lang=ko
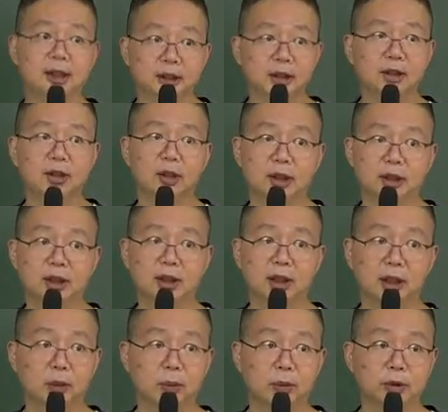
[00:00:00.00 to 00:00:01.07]
직접
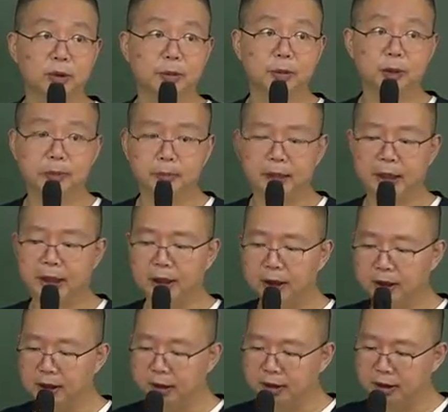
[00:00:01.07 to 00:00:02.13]
강제라고 보시면 됩니다.
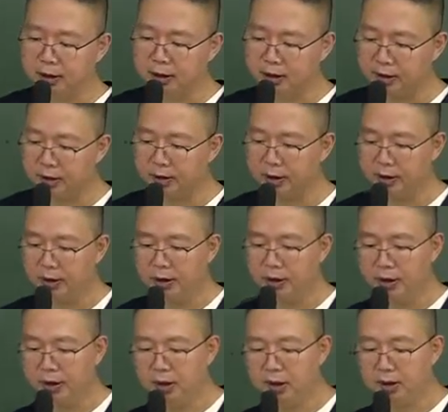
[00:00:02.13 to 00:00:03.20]
아시겠죠?
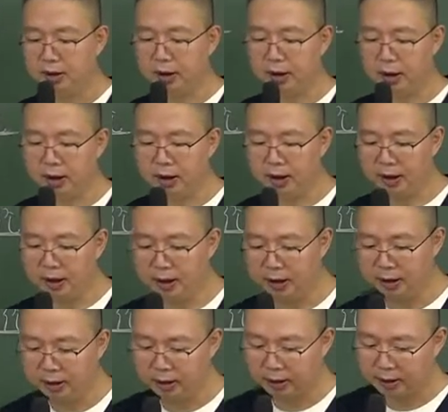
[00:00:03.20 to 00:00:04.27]
자,
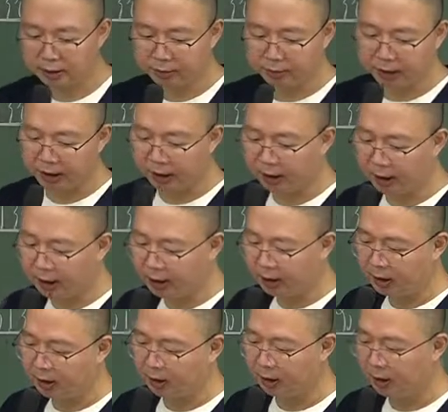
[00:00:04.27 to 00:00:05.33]
그렇습니다.
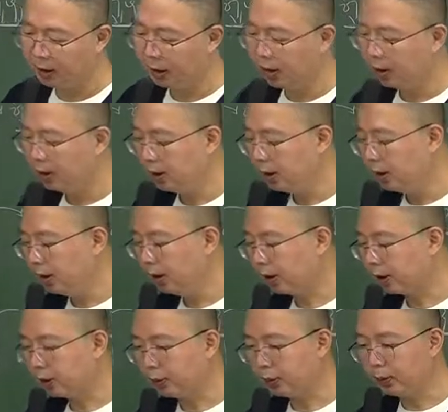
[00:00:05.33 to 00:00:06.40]

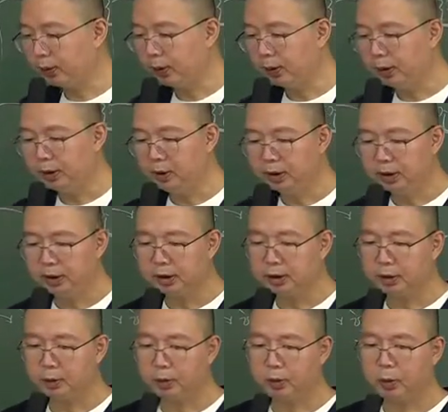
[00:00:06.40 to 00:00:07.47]
아, 그리고
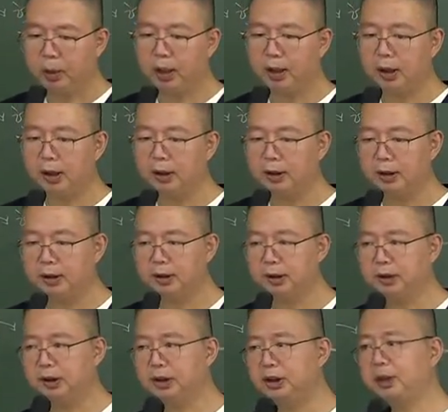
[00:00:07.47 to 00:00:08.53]
참고로 아
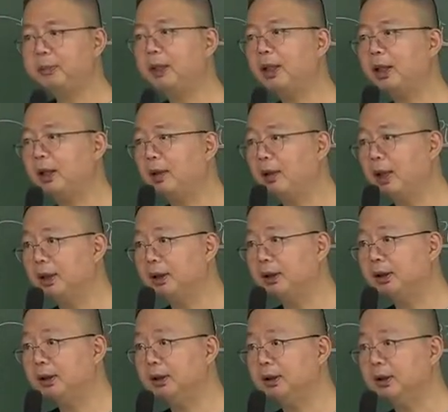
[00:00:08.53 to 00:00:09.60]
그 심화
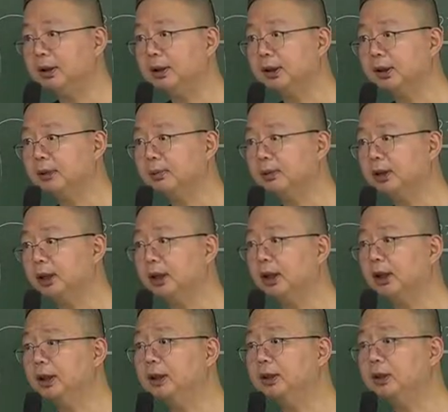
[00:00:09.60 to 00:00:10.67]
단가는 지금 이제
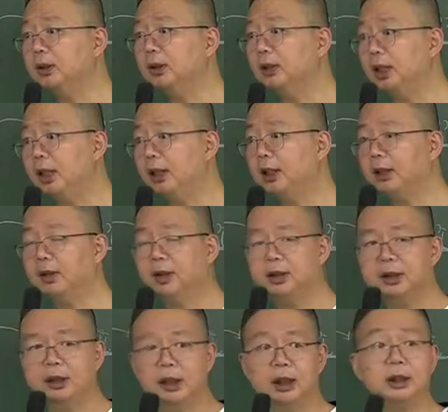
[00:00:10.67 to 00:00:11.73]
일정을 해야 될 것
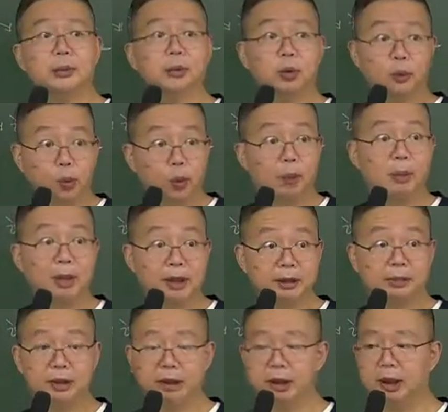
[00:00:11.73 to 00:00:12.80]
같은데 아, 참고로 그건
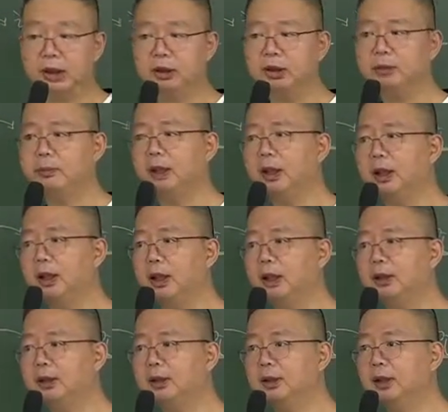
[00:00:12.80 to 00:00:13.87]
말씀드릴게요. 심화
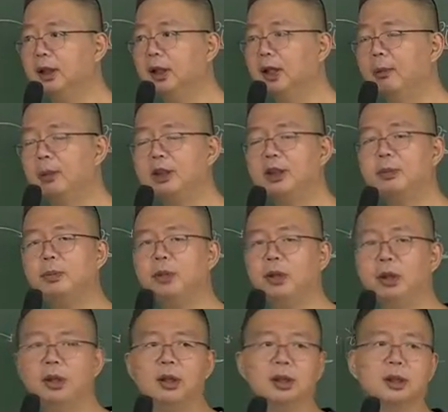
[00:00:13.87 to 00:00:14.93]
단가는 아마
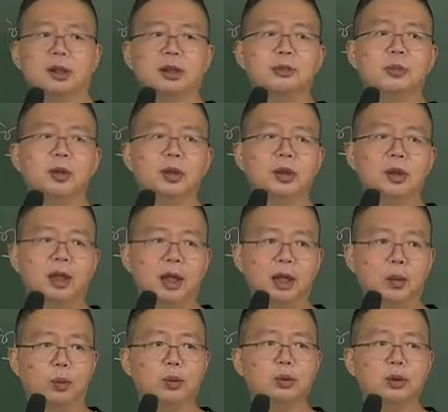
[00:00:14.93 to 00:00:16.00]
11월 금요일 날
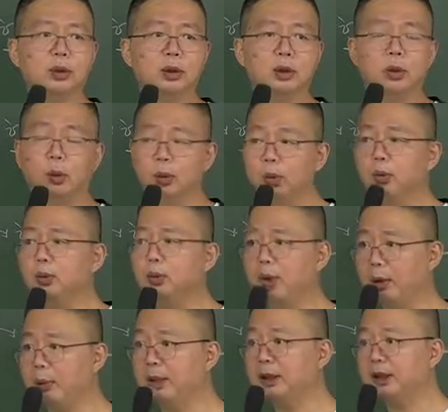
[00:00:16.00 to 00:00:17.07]
오전 오후로
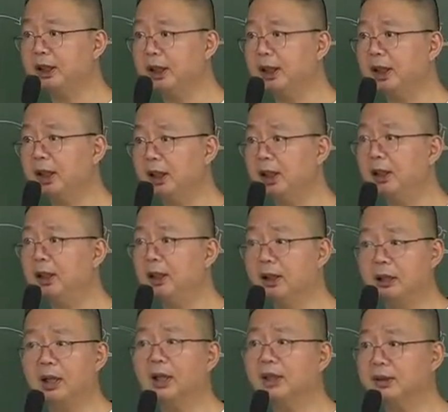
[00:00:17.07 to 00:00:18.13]
아마 진행될
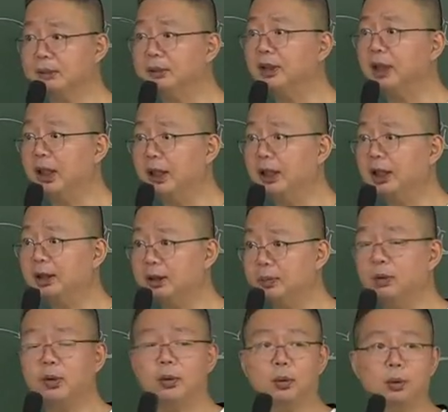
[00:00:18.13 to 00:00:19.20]
것 같습니다.
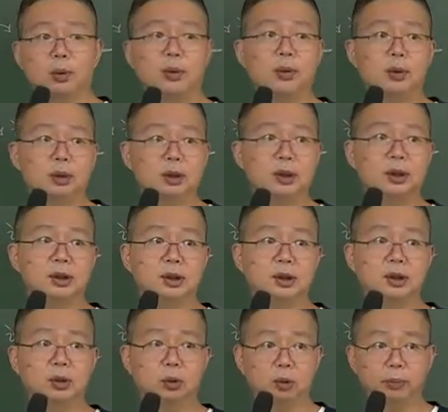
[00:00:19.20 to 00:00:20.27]
참고로
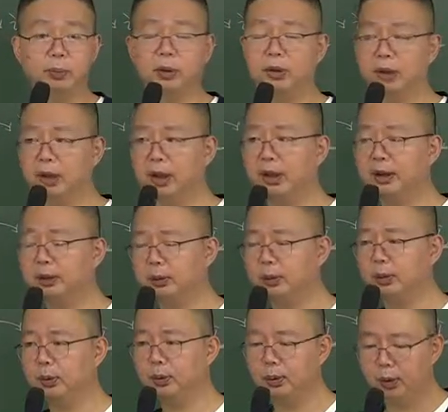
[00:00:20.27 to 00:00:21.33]
일정이 조금 변경돼
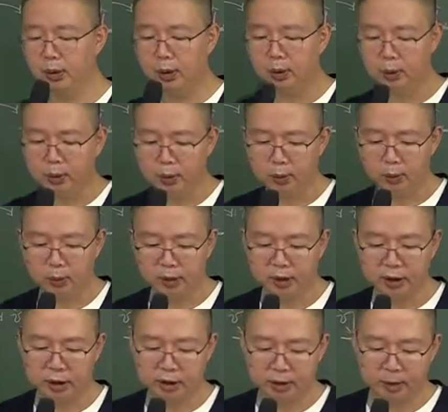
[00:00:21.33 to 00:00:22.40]
가지고 그
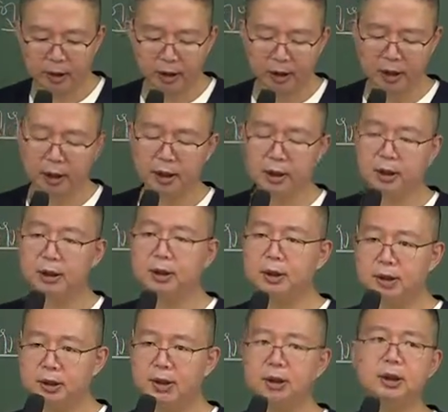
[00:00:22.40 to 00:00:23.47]
혹시나 심화 단가를
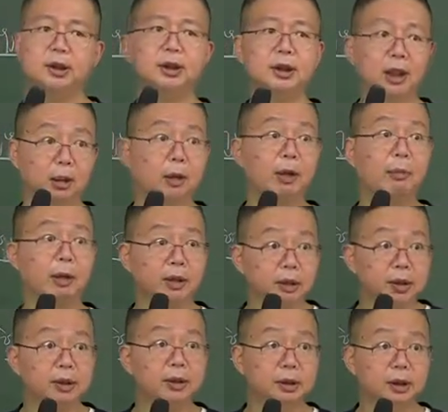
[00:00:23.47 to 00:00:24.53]
들으신다고
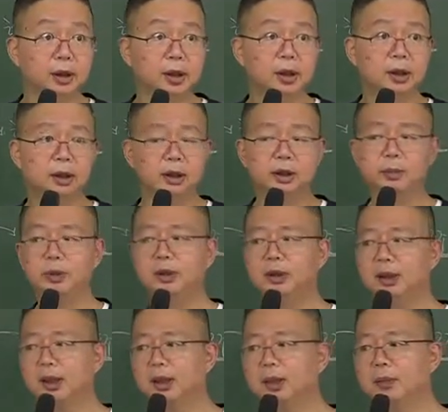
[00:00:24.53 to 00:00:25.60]
하면은
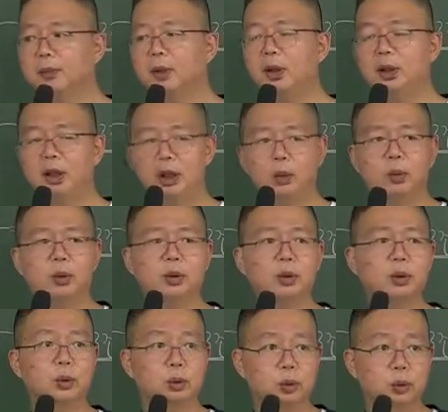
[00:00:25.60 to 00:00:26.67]
11월 달 금요일 날
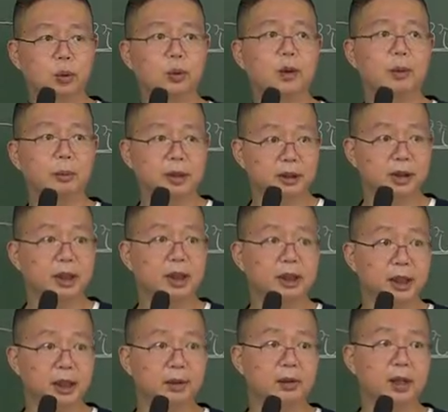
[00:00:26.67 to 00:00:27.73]
오전 오후로 아마 진행이
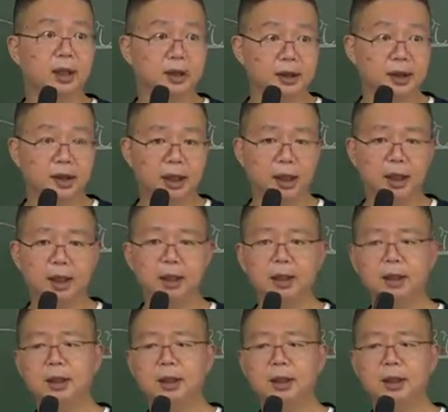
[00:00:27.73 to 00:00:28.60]
될 것 같은데